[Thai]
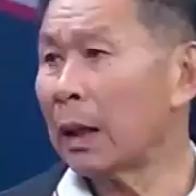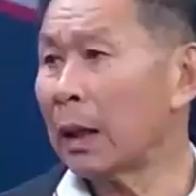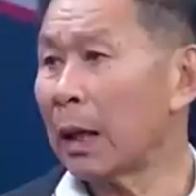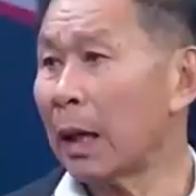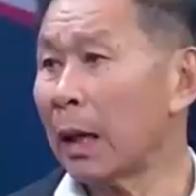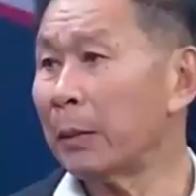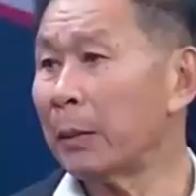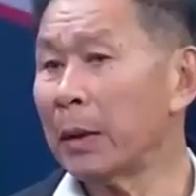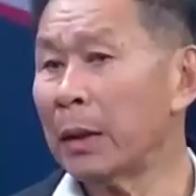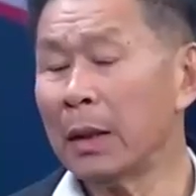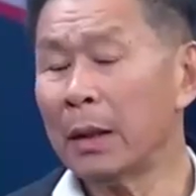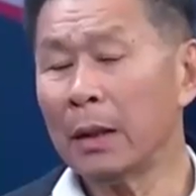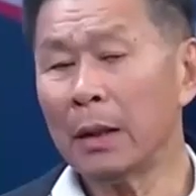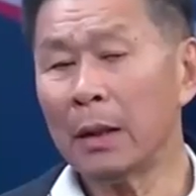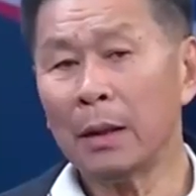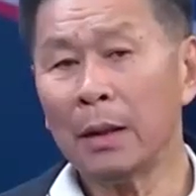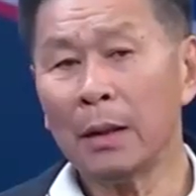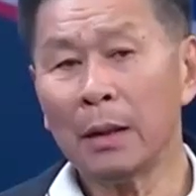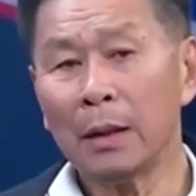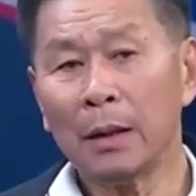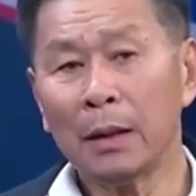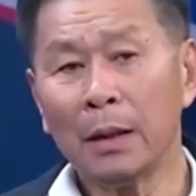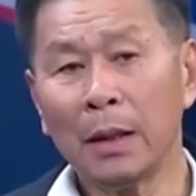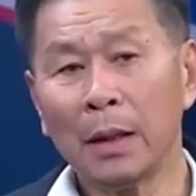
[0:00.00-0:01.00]
ครับ
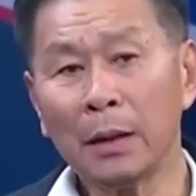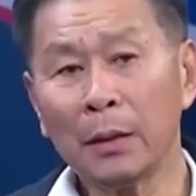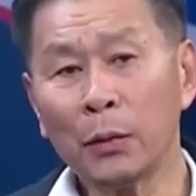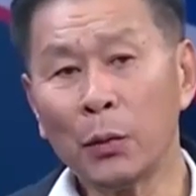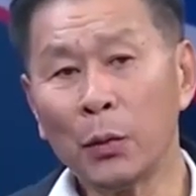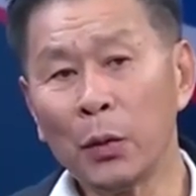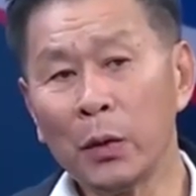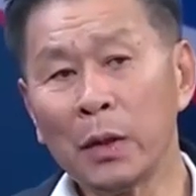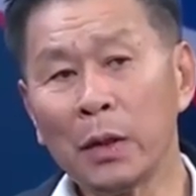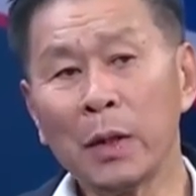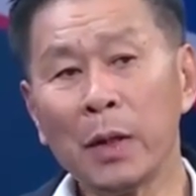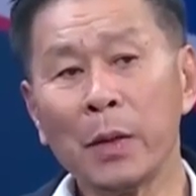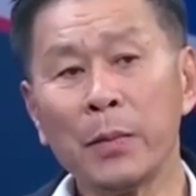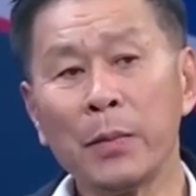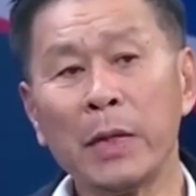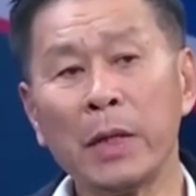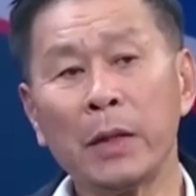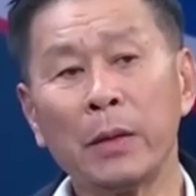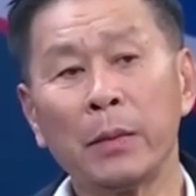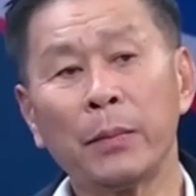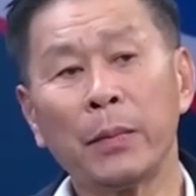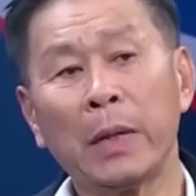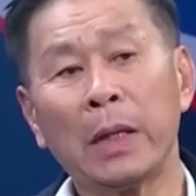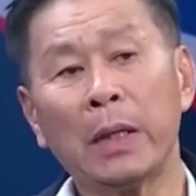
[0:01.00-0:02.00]
นะคุณก็มี
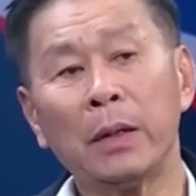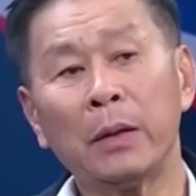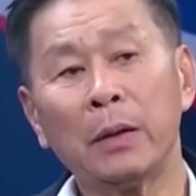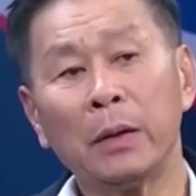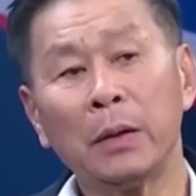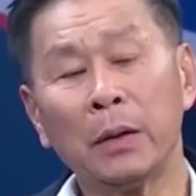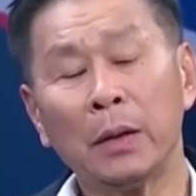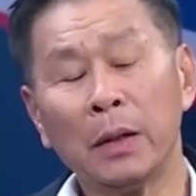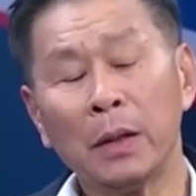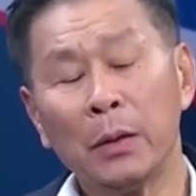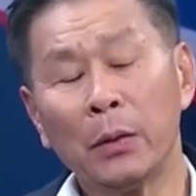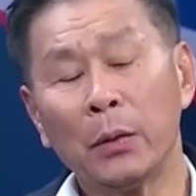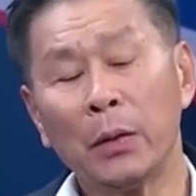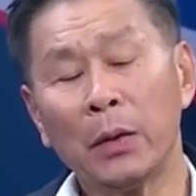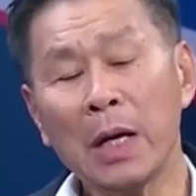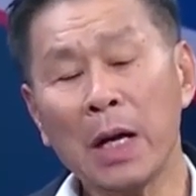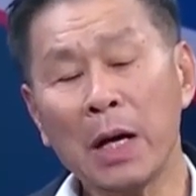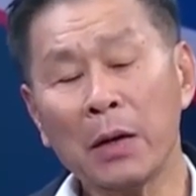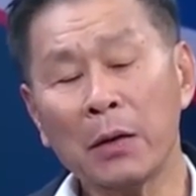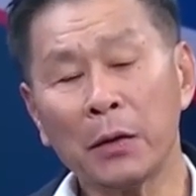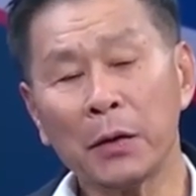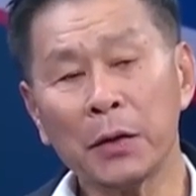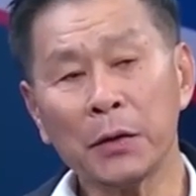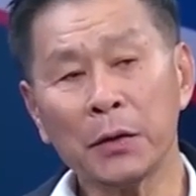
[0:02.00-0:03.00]
เป็นหัวหน้า
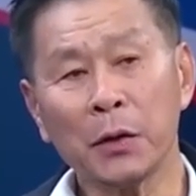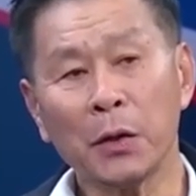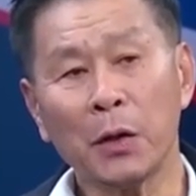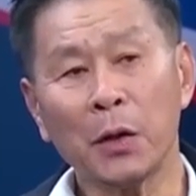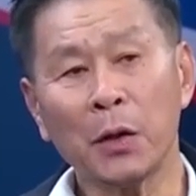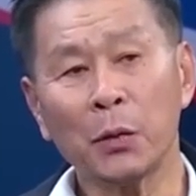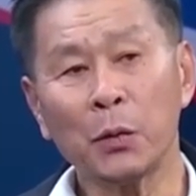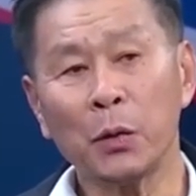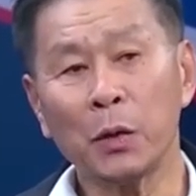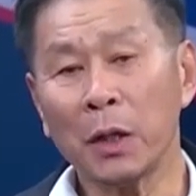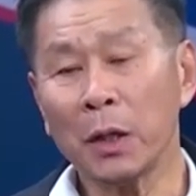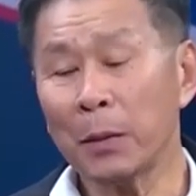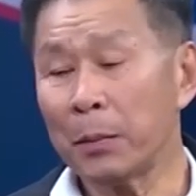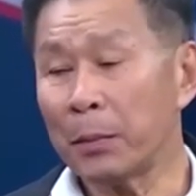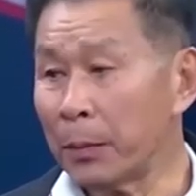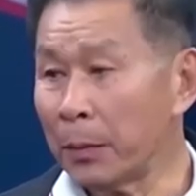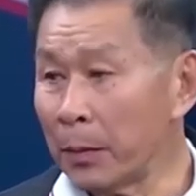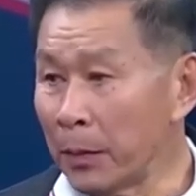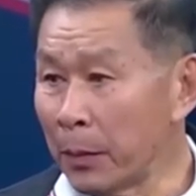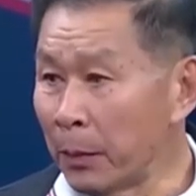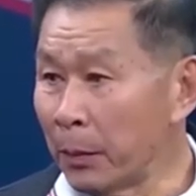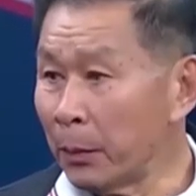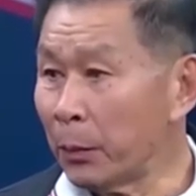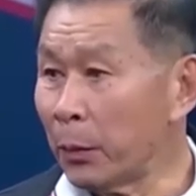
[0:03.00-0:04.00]
คอรชอคุณก็
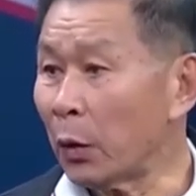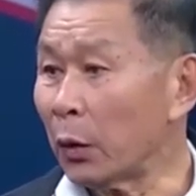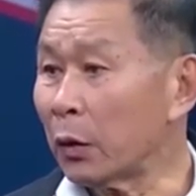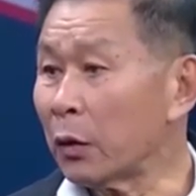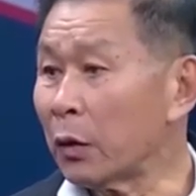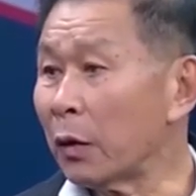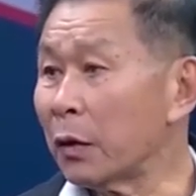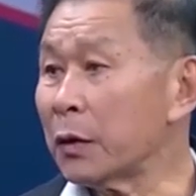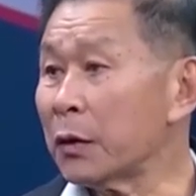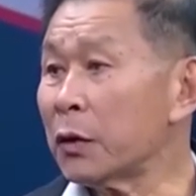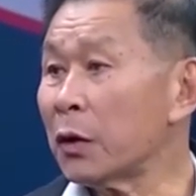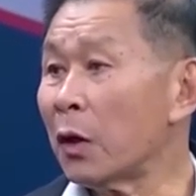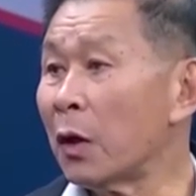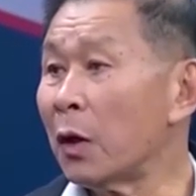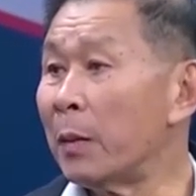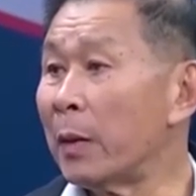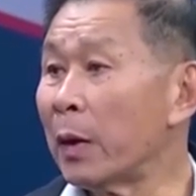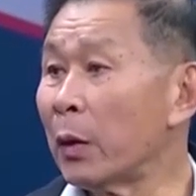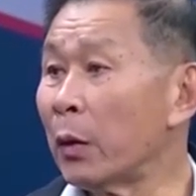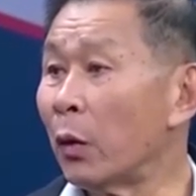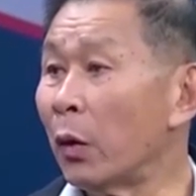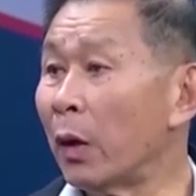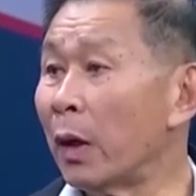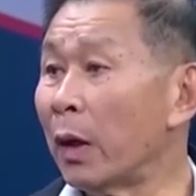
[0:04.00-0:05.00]
ปลดคอรชอมา
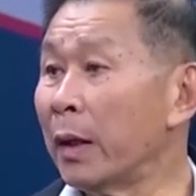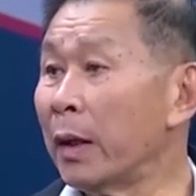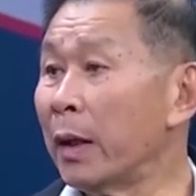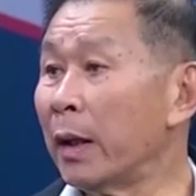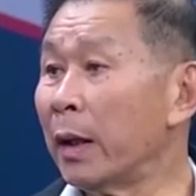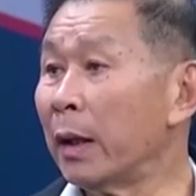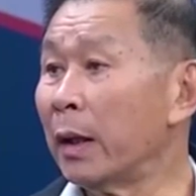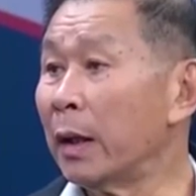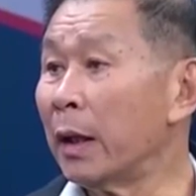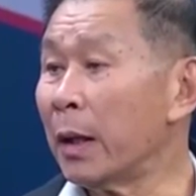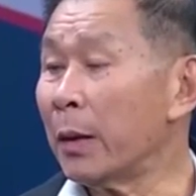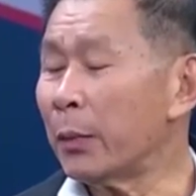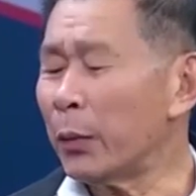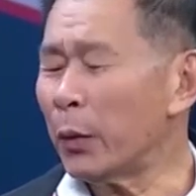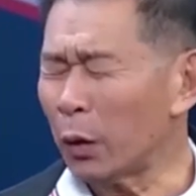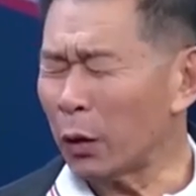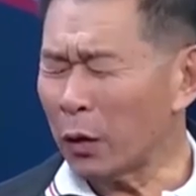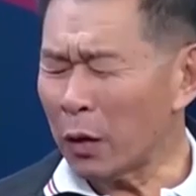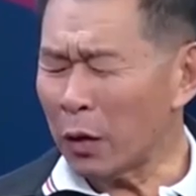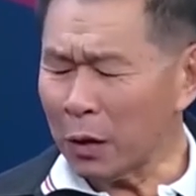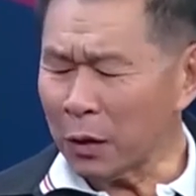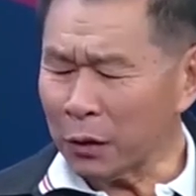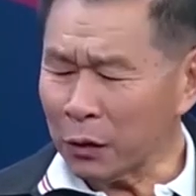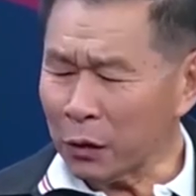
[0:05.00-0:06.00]
คนแล้วนี่เอ้ยปลดก
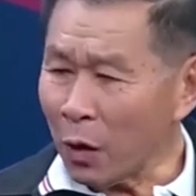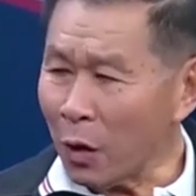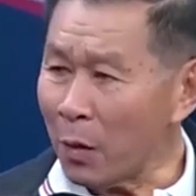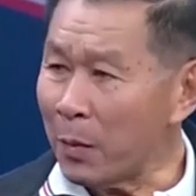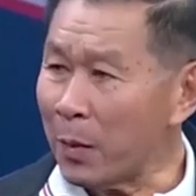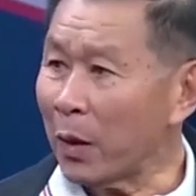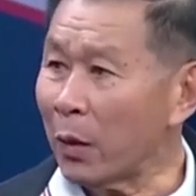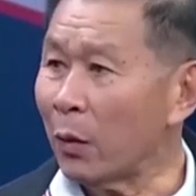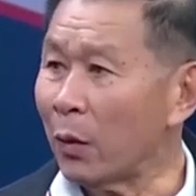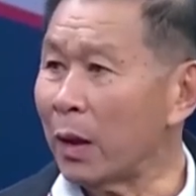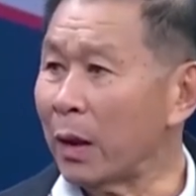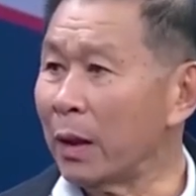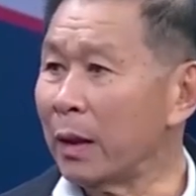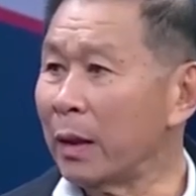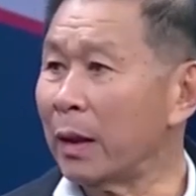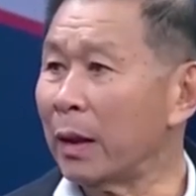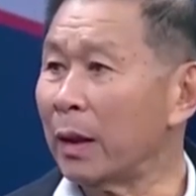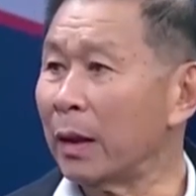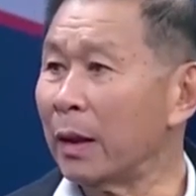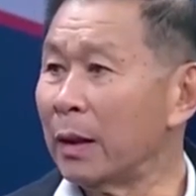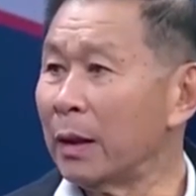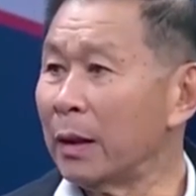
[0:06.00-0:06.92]
กตมาคนแล้วนี่